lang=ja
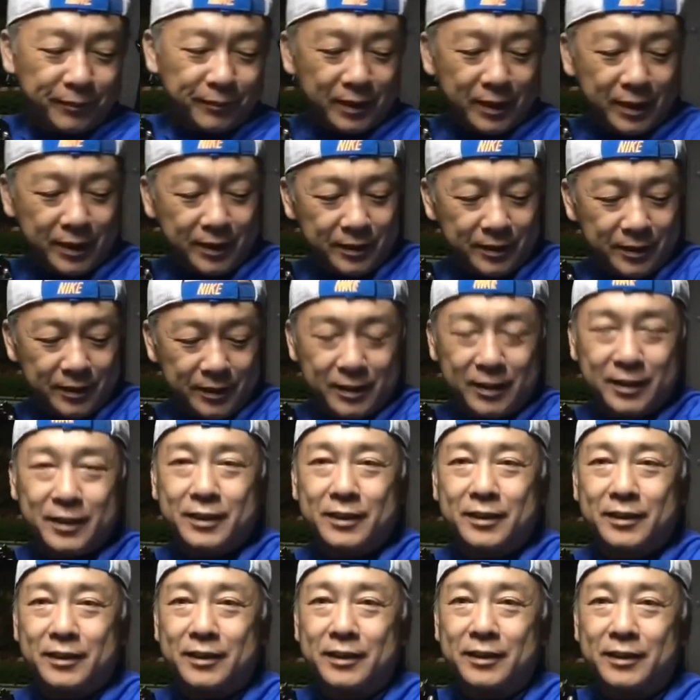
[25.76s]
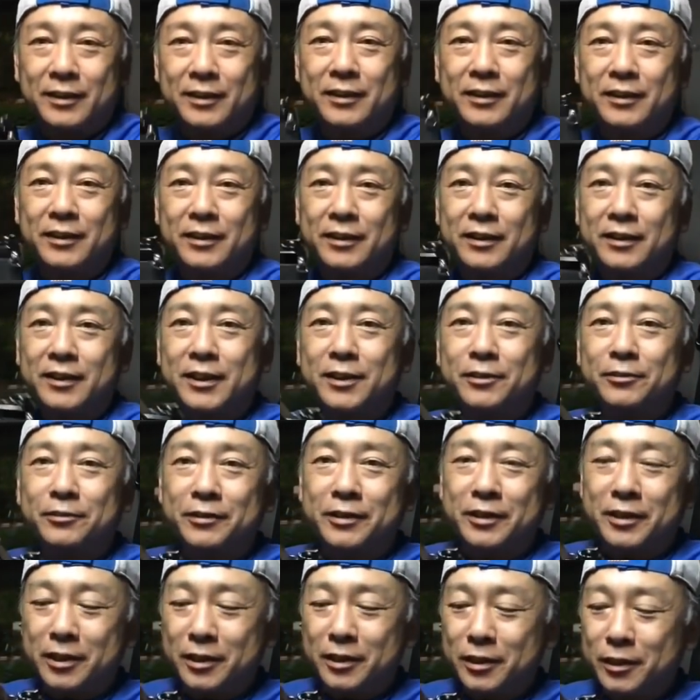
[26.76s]
はい、えー、
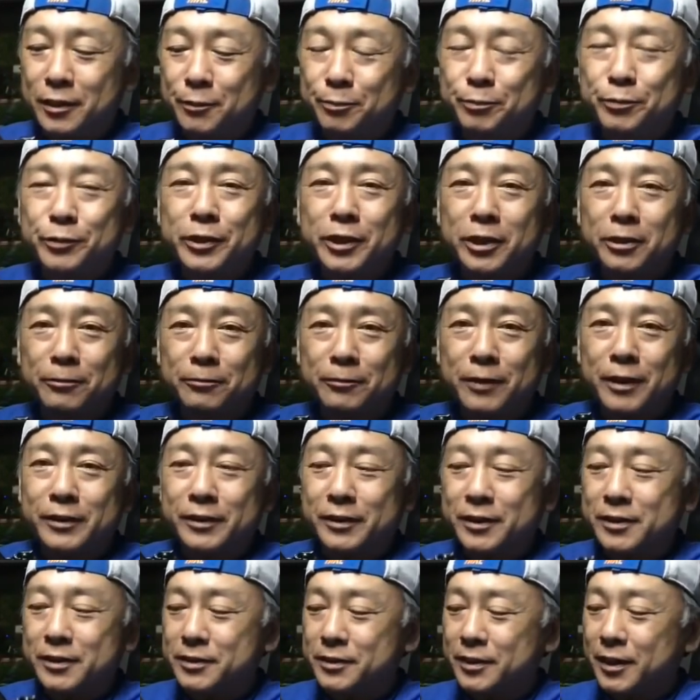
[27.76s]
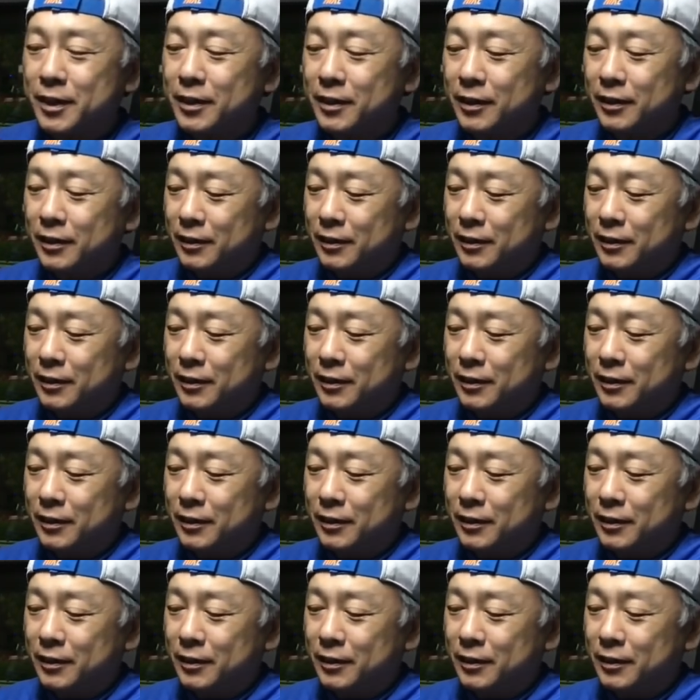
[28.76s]
キャノン AV1 ですね。